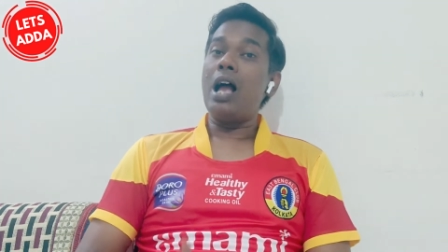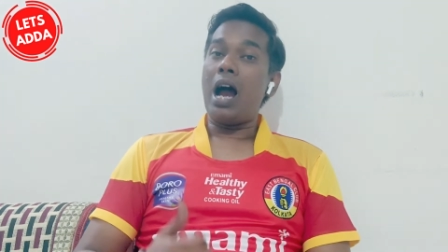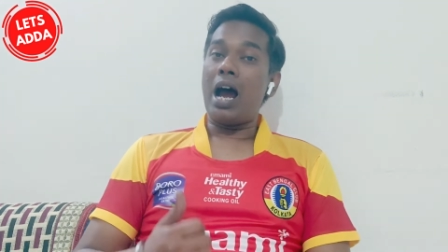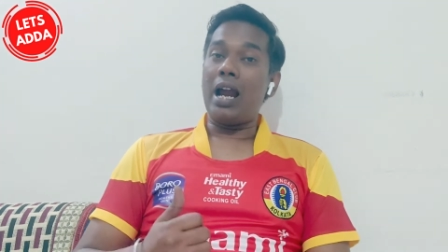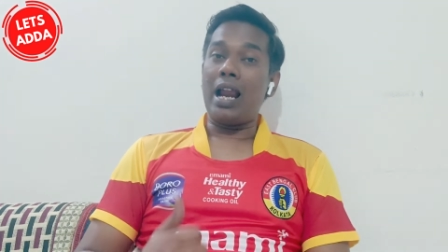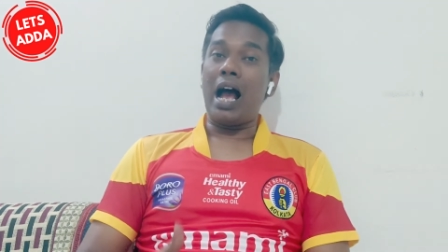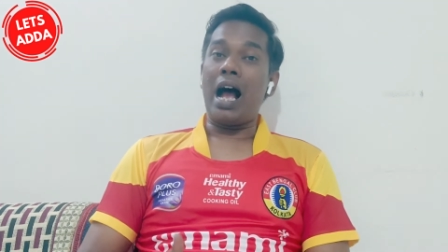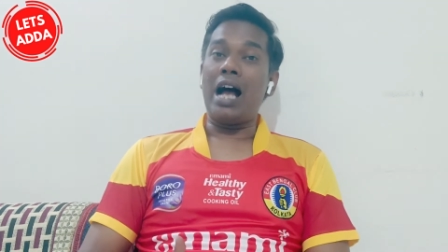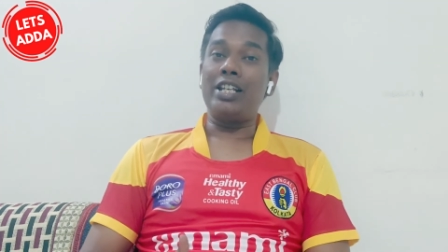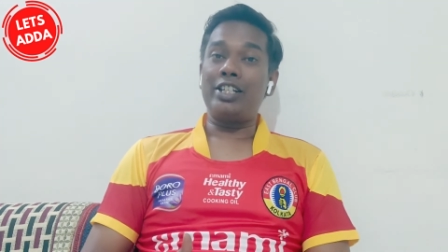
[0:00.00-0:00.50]

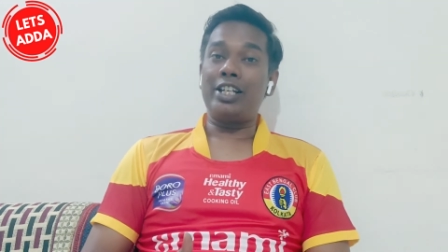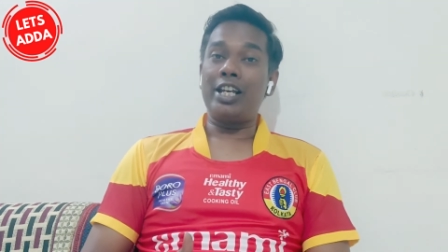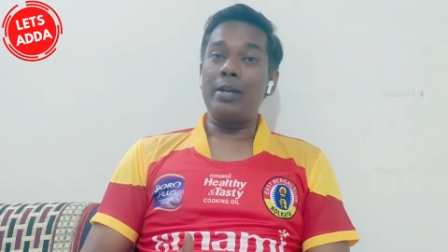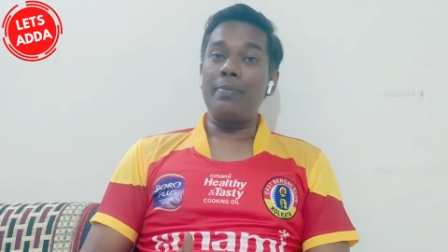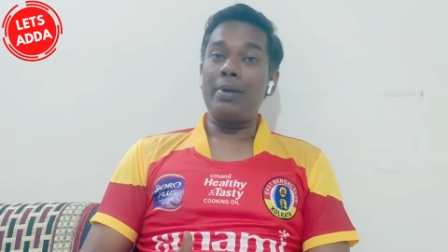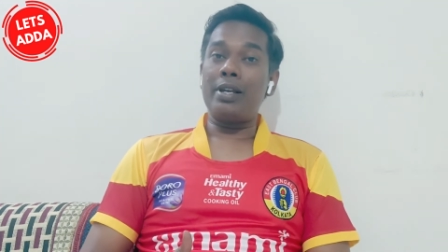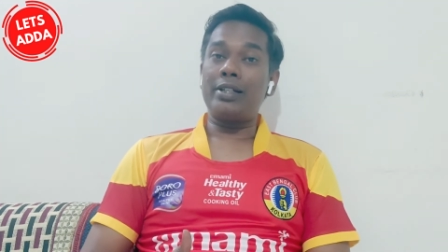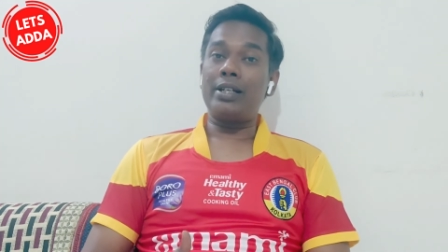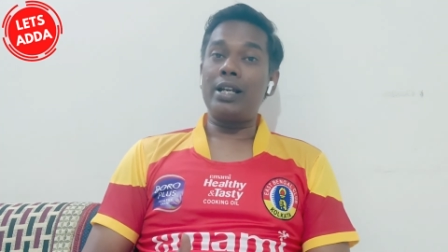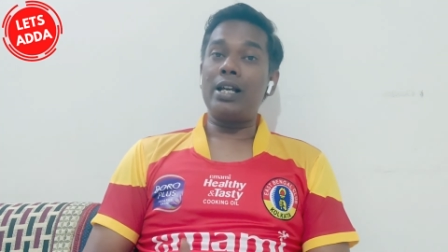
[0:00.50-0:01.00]
আর আজকের
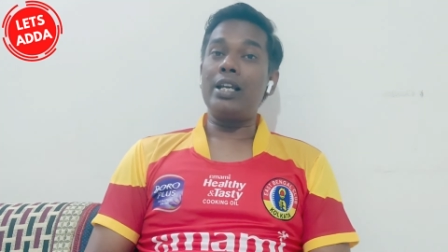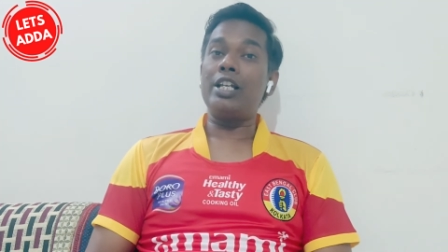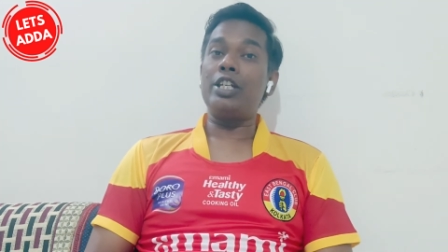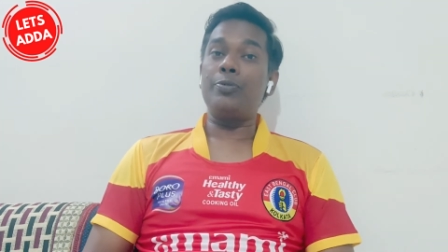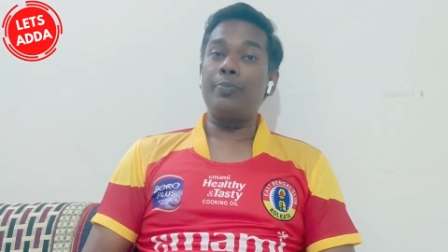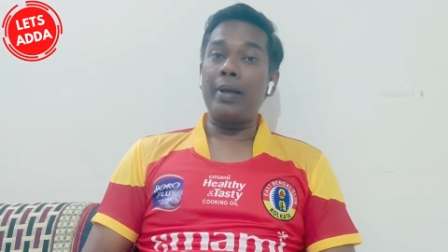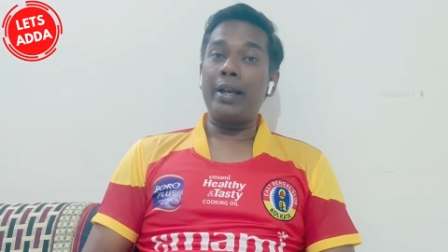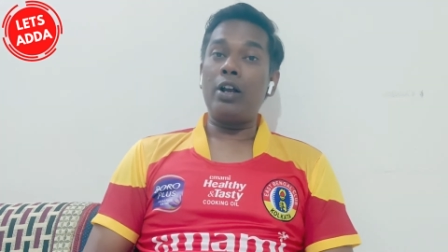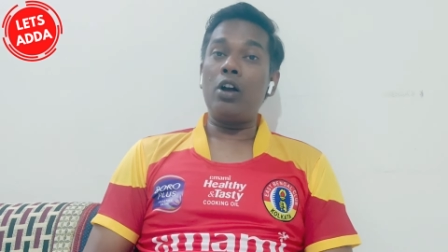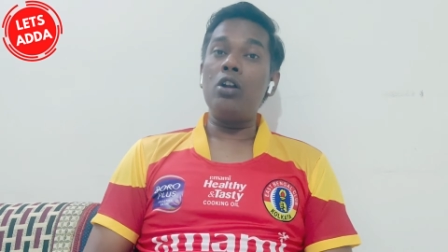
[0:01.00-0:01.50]
ম্যাচটা
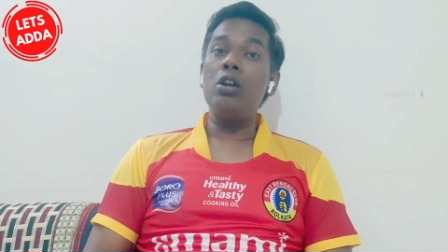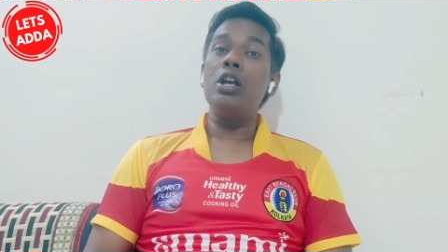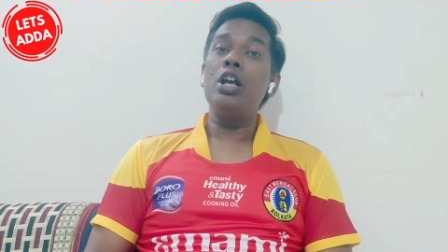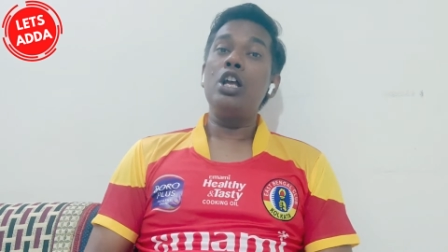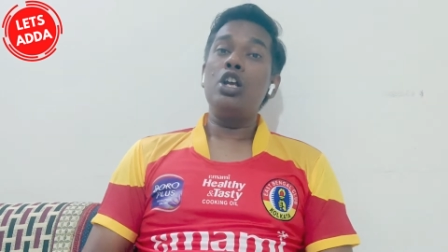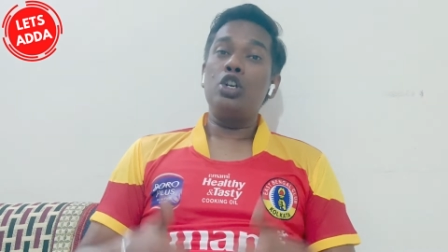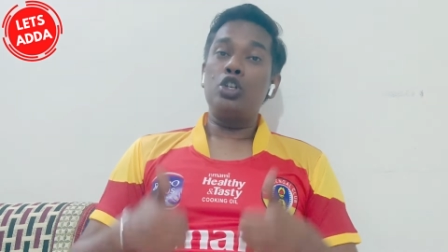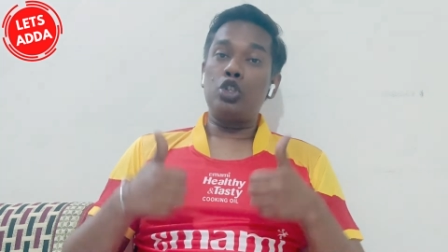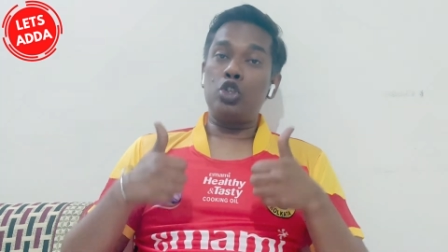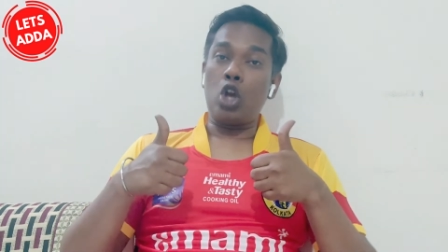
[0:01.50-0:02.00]
ইস্টবেঙ্গল
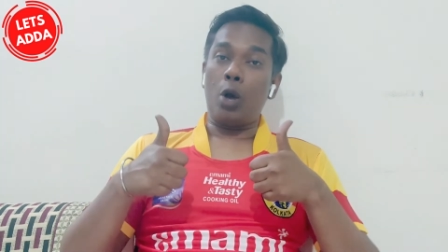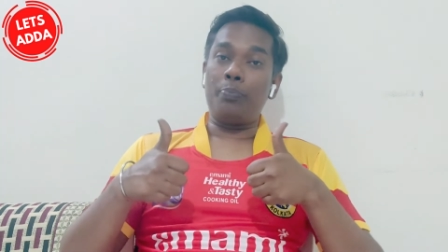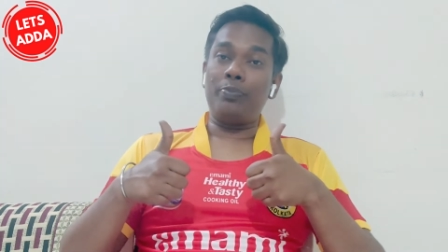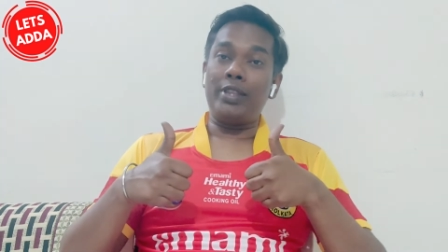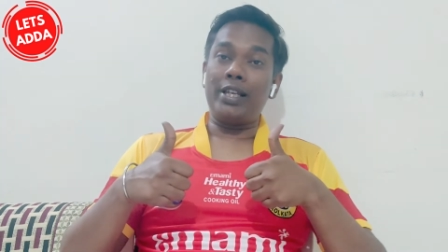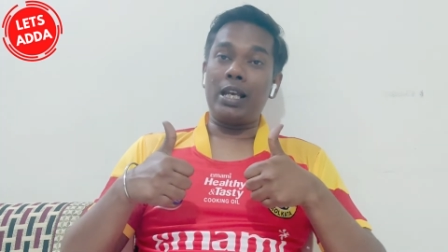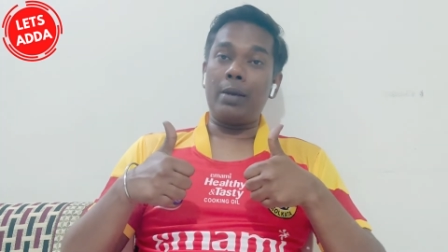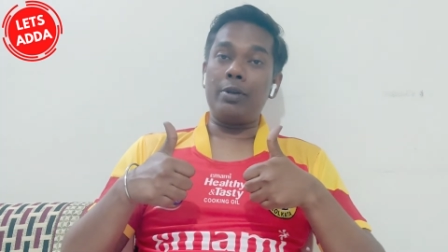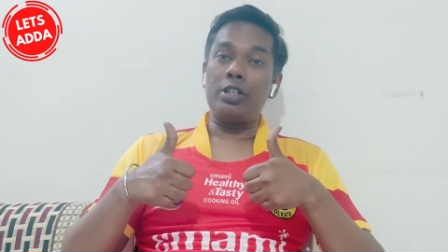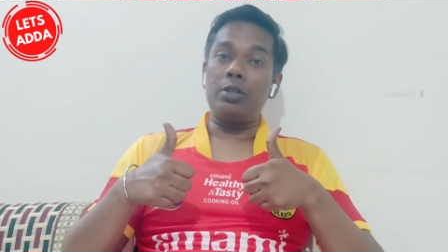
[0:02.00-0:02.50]
সব
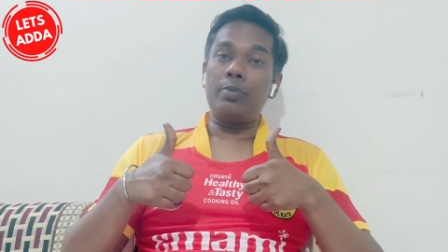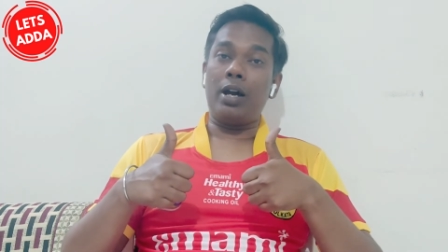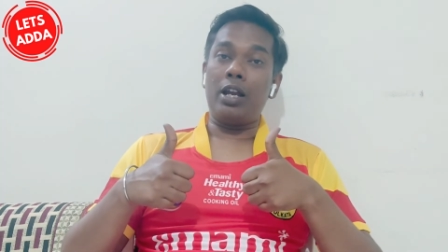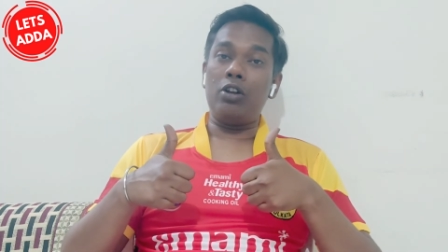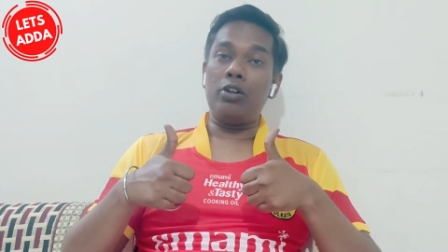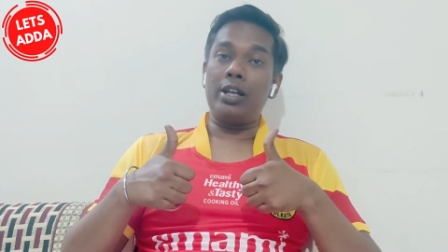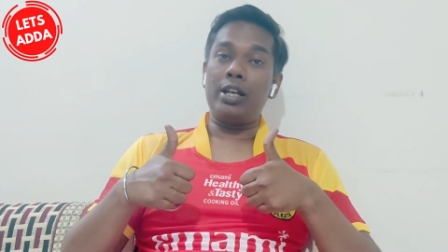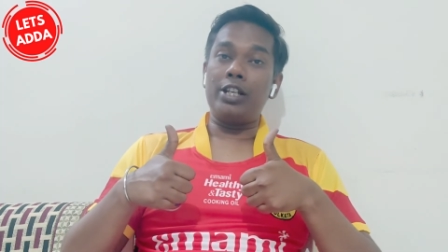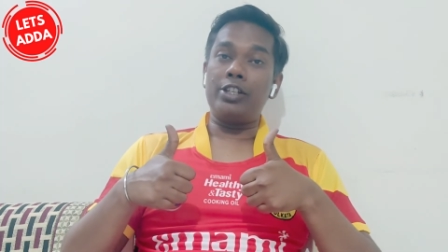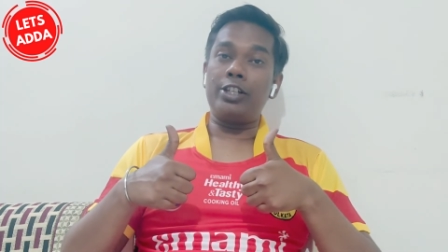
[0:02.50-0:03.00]
থেকে বেশি
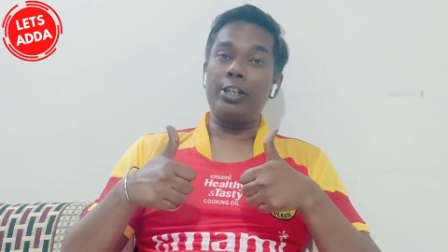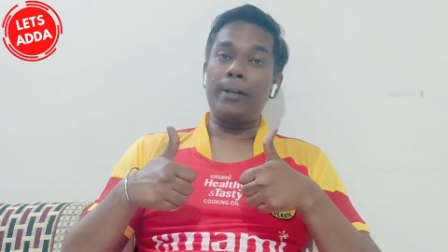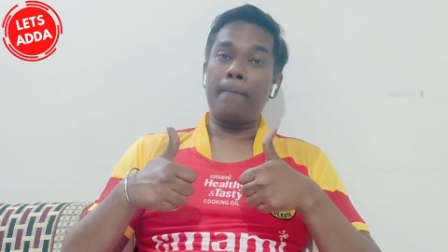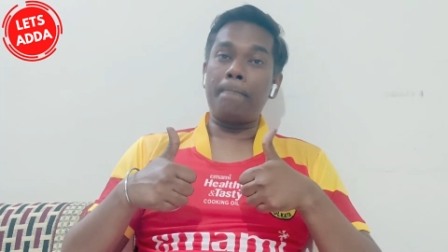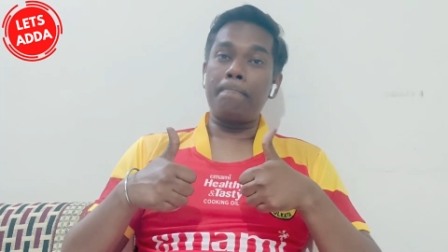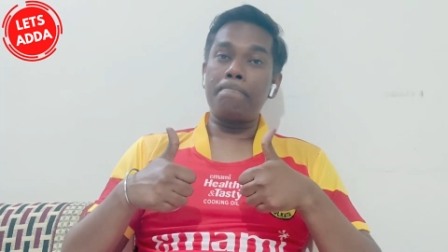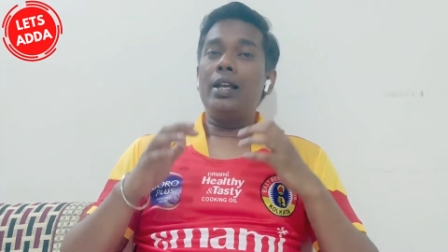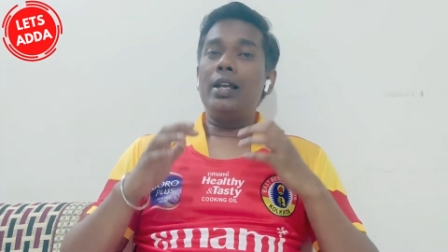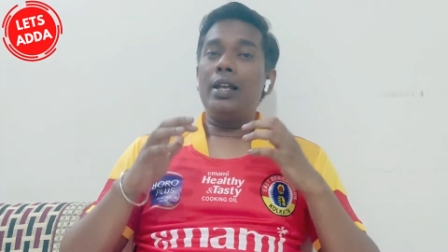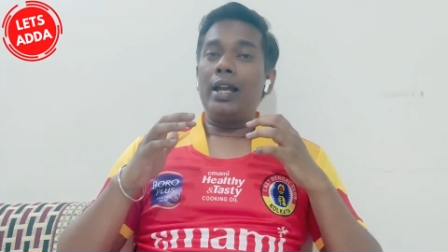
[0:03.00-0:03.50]
ভালো খেলেছে
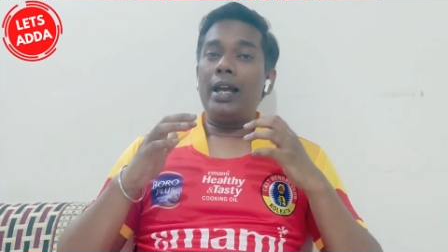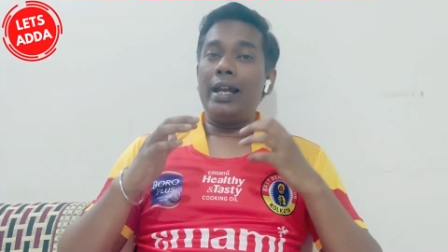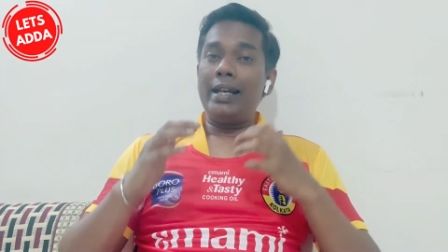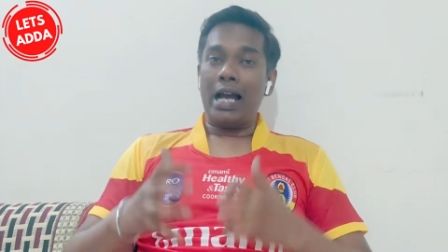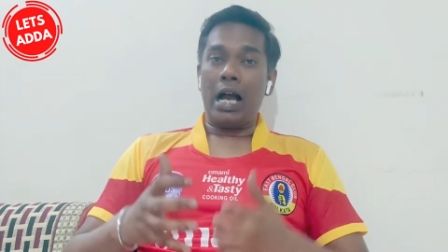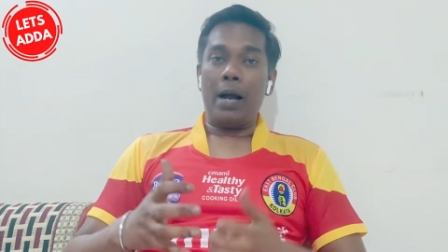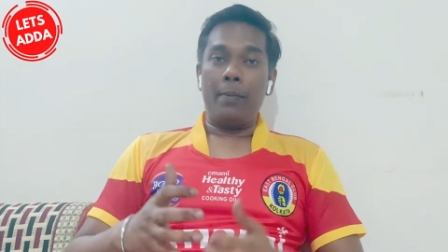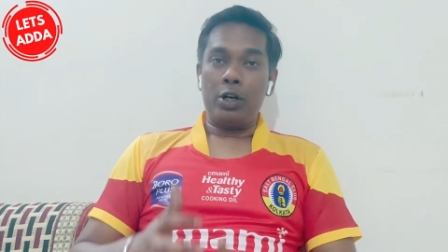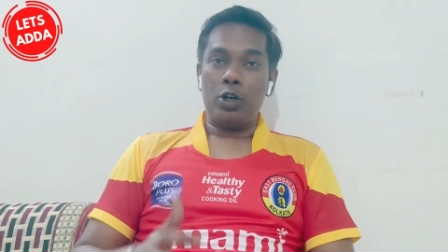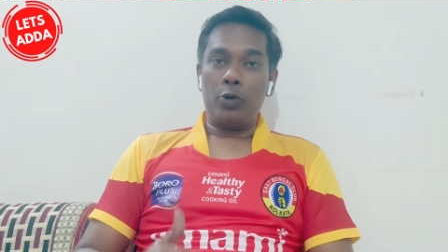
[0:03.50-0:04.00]

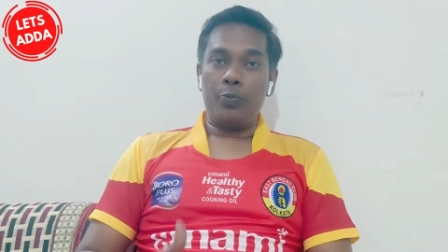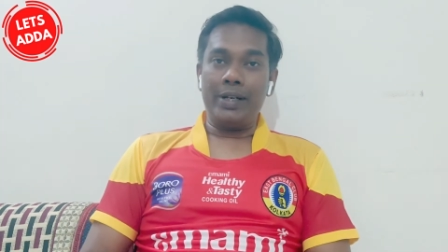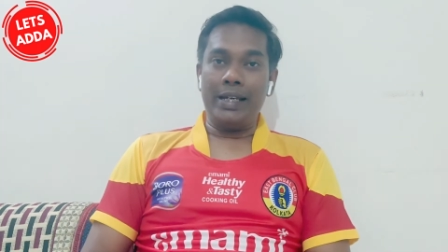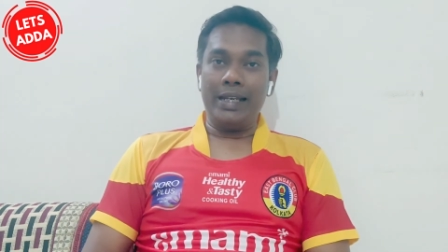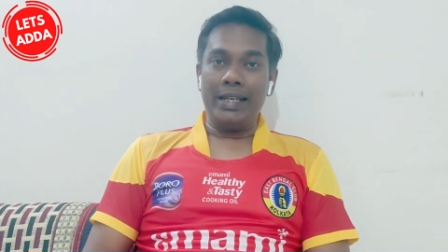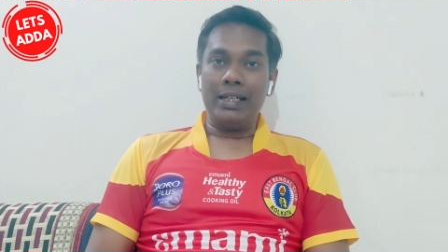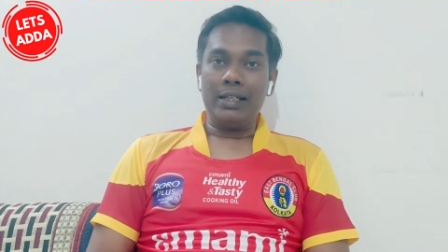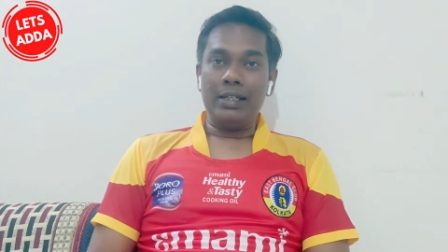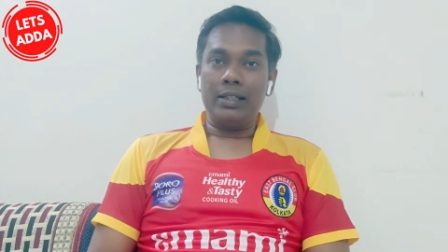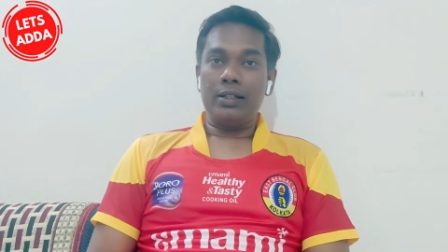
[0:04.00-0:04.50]
এটা আমার
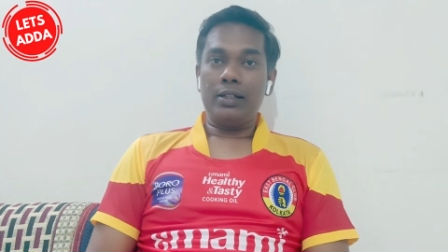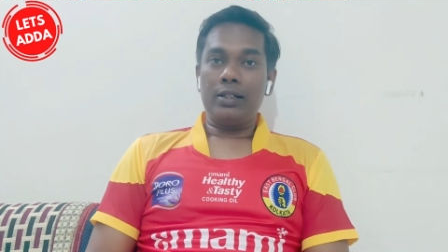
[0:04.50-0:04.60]
ওপিনিয়ন